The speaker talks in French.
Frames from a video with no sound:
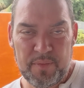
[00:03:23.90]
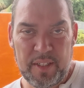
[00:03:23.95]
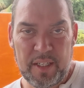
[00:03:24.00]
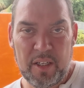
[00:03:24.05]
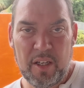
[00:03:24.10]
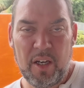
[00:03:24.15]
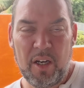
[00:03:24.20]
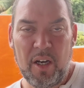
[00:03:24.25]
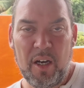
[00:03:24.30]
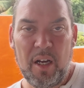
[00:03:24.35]

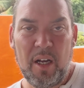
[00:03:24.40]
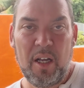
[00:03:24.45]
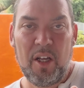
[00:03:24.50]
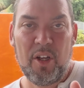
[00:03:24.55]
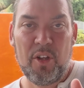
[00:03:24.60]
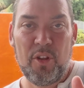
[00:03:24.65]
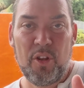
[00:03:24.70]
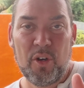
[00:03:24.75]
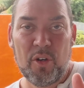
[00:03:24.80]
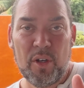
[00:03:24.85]
D'accord
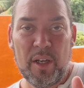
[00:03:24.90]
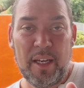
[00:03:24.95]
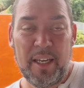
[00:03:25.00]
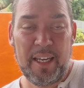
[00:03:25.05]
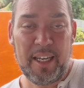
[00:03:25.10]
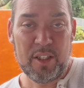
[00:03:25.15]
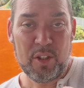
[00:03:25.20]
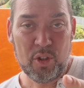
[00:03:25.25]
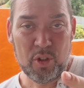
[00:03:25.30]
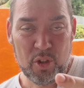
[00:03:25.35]
Donc,
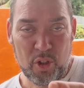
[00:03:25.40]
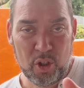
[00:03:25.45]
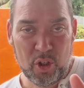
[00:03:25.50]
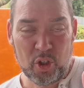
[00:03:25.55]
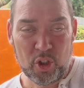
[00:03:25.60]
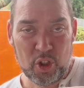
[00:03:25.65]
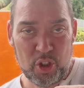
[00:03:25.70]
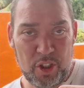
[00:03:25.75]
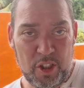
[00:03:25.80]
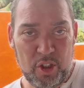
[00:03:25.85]
et attention,
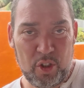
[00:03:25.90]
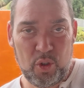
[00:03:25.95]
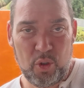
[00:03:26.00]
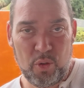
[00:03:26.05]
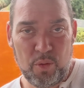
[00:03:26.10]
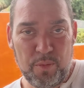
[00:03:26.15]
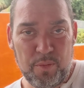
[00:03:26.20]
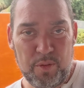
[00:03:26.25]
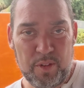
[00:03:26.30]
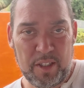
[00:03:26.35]
quand je dis
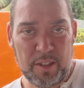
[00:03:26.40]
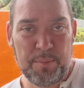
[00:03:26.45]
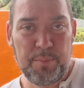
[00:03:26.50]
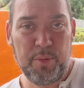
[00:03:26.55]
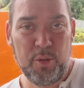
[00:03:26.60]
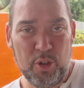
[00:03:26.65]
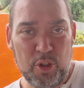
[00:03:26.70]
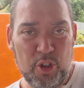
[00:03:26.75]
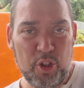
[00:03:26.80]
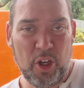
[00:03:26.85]
tu, vous êtes
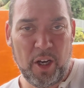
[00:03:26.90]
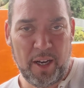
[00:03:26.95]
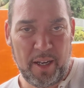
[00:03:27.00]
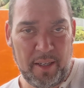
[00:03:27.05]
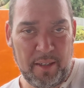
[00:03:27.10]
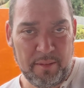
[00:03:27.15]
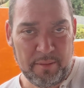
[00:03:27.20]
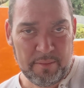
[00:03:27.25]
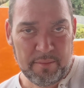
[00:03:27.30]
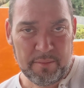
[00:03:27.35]
plusieurs,
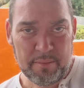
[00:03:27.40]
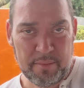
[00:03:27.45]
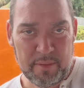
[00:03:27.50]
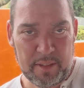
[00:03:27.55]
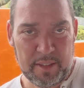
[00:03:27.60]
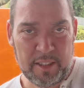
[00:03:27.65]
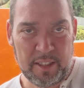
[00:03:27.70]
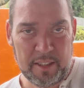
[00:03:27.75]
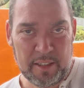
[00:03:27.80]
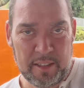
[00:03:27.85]
hein
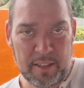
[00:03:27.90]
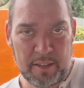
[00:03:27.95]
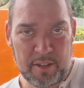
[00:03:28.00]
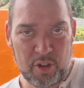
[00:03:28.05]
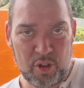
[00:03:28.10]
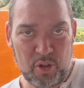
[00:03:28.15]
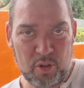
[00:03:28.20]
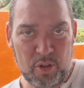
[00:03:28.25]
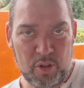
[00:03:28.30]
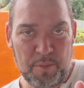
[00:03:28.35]
Je
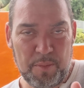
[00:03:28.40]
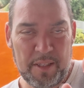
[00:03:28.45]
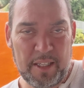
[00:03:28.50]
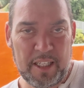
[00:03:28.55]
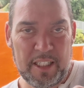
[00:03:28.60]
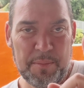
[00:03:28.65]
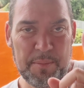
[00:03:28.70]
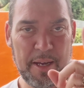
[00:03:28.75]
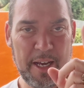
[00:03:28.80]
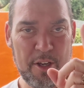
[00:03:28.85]
ne
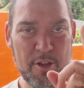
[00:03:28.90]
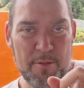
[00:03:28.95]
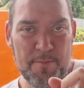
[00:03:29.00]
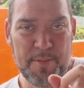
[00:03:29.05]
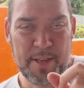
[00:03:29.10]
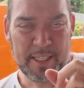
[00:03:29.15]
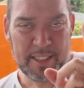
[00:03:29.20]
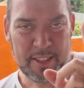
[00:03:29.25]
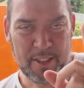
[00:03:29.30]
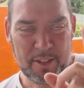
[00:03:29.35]
m'adresse pas à une
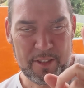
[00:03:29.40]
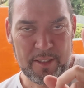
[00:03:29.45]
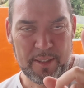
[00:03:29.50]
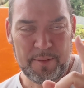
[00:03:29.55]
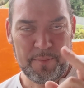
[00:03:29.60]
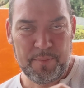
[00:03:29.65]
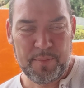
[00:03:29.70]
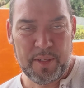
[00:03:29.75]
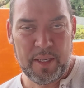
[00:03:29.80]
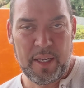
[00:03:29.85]

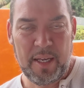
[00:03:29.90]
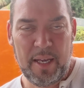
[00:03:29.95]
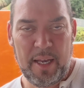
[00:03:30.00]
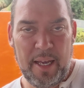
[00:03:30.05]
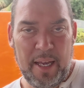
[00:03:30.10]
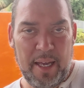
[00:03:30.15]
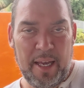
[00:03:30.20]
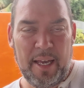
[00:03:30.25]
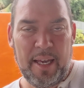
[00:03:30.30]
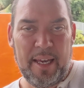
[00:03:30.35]
personne.
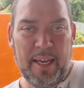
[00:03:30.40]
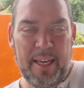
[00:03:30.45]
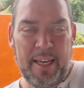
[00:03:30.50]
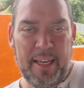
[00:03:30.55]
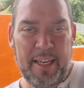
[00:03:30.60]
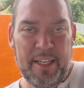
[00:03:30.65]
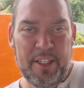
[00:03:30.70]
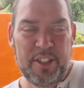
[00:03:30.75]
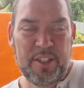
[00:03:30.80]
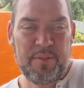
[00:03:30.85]

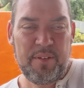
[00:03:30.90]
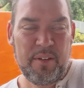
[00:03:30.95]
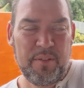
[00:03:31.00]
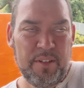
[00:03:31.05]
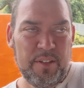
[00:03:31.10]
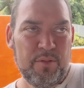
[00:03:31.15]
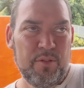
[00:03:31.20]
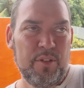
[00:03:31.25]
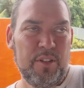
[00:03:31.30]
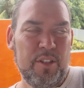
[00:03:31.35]
Et j'avais
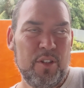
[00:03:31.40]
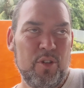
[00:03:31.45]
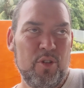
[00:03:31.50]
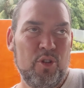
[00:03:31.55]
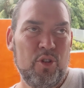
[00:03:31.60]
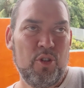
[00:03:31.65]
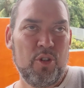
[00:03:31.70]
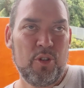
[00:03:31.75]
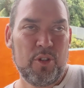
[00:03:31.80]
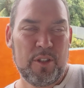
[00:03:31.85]
envie de vous dire une
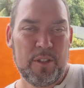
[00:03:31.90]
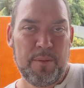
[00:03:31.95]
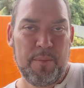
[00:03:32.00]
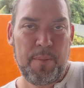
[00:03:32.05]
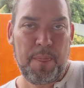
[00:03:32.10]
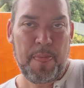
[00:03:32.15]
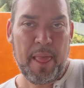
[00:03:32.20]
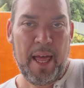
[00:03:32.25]
chose.